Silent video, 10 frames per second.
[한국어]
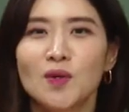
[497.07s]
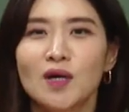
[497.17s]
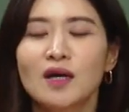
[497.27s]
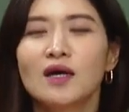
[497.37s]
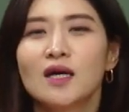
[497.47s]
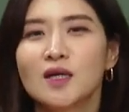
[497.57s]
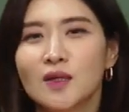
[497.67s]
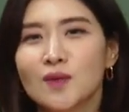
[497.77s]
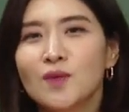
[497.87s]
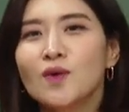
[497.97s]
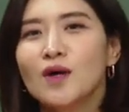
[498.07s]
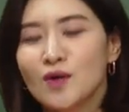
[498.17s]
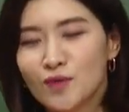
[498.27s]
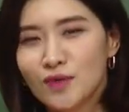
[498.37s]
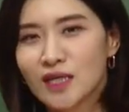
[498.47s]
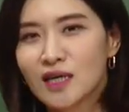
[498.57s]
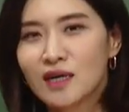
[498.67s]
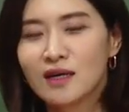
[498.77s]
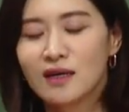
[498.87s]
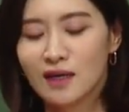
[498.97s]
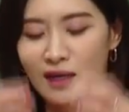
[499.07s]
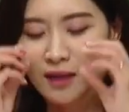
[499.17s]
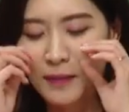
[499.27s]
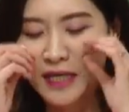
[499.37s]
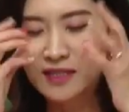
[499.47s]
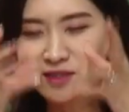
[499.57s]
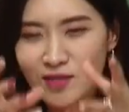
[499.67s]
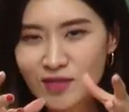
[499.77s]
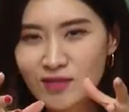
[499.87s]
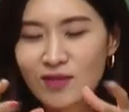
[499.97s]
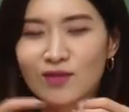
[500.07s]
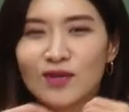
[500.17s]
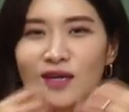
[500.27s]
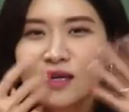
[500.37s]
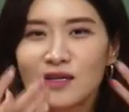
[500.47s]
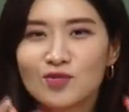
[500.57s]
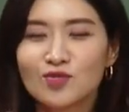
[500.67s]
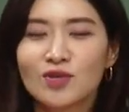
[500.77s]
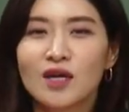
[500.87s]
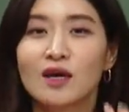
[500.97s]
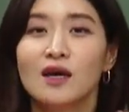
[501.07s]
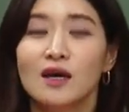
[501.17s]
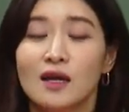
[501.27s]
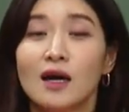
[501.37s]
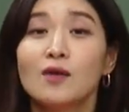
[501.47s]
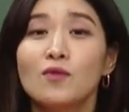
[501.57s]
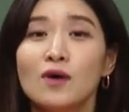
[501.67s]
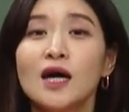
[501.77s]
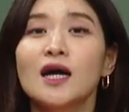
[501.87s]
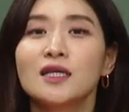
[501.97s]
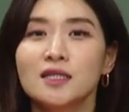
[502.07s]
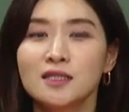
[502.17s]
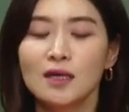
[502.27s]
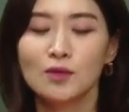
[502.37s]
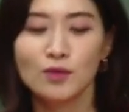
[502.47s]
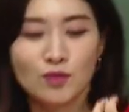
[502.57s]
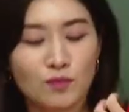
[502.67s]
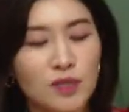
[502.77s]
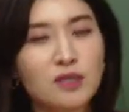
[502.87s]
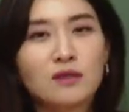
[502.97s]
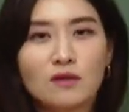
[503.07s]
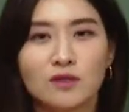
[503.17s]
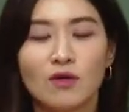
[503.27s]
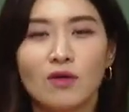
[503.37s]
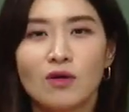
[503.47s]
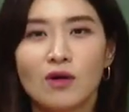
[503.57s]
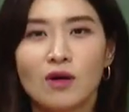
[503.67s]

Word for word: 예, 그리고 우리가 아 봤었어 되게 익숙해 라고 하는 사료를 좀 비틀어서